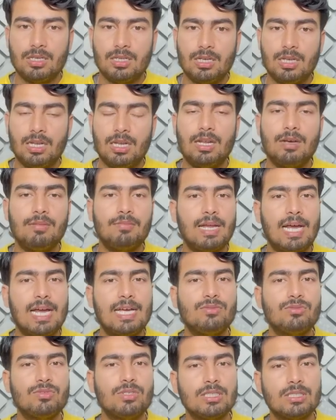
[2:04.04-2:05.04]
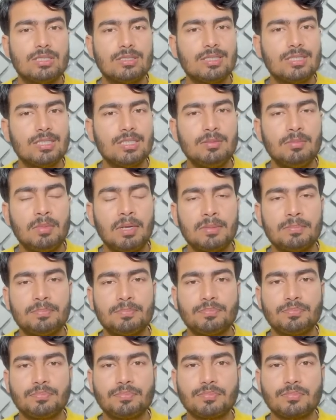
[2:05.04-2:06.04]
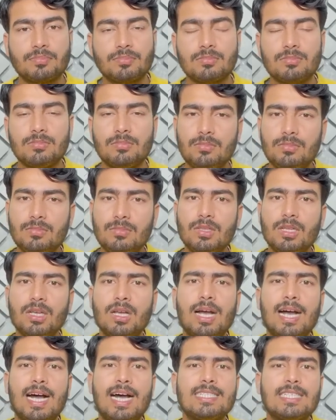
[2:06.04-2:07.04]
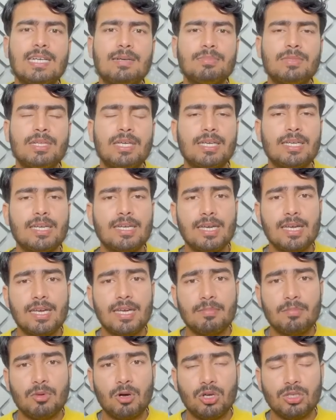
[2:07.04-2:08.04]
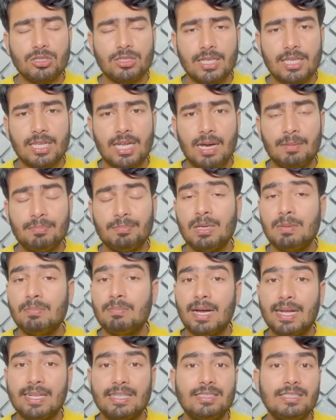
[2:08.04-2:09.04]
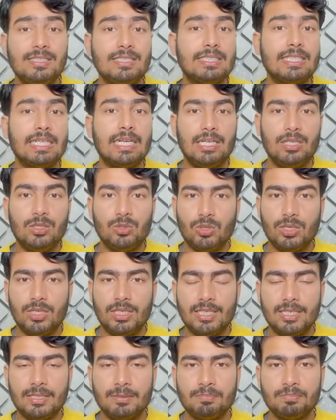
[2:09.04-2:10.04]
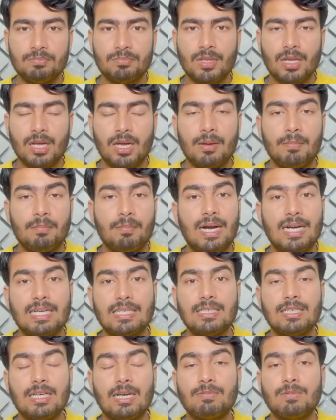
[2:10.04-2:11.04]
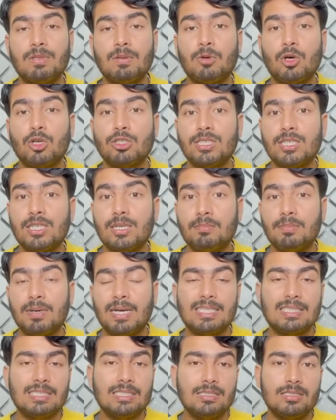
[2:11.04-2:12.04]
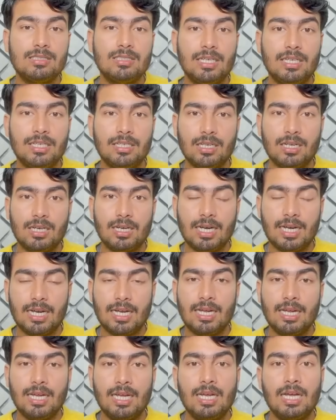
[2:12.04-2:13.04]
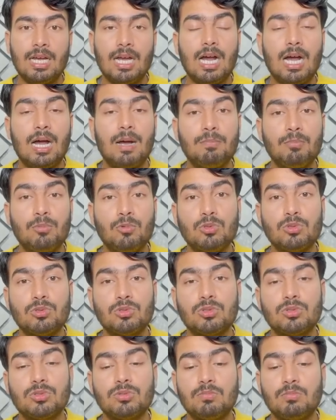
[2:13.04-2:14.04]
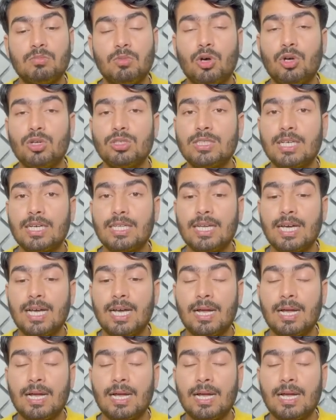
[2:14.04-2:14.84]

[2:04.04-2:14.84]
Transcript: लव लाइफ की स्थिति में आज आप देखेंगे कि बहुत ज़्यादा आपकी बातचीत नहीं हो रही है पार्टनर आपसे बहुत ज़्यादा बातचीत नहीं कर रहा है आपको बहुत ज़्यादा